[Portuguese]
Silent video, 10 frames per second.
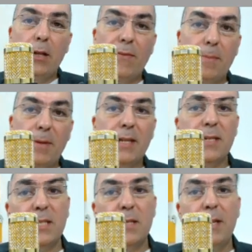novamente a
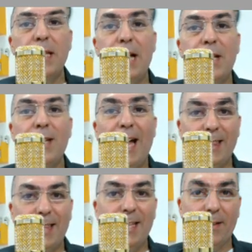sensibilidade a
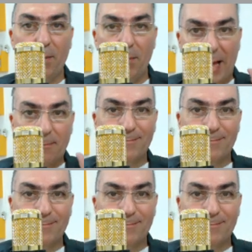30. Vamos lá.